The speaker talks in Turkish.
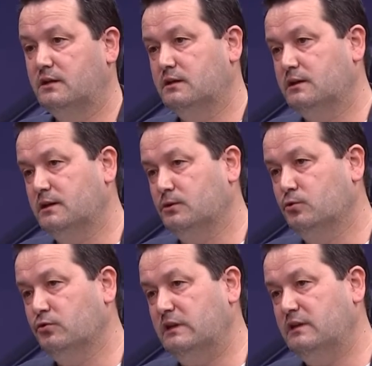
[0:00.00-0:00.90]
e,
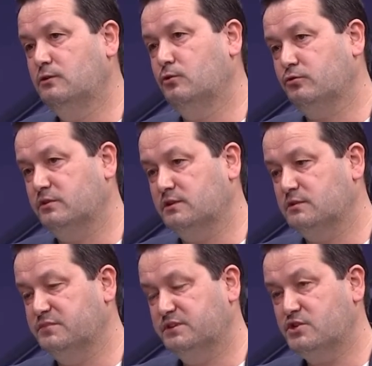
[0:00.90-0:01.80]
o ilgili
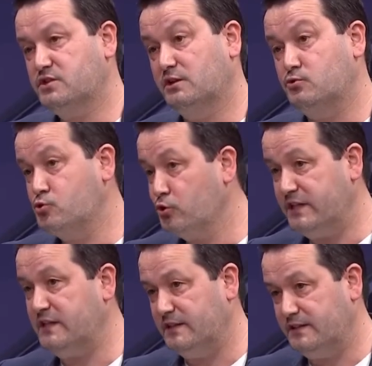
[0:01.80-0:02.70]
oldukları branşlarda çok
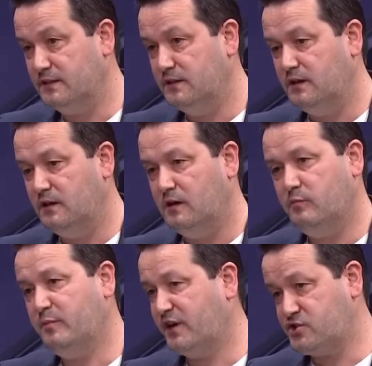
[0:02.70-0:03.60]
iyiler
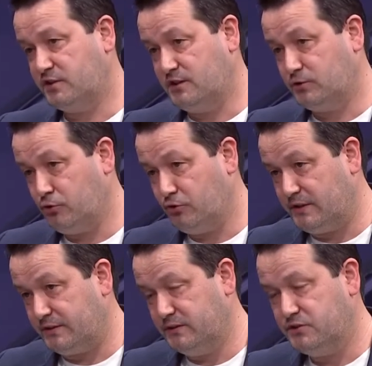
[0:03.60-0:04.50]
ama baraja takılıyorlardı.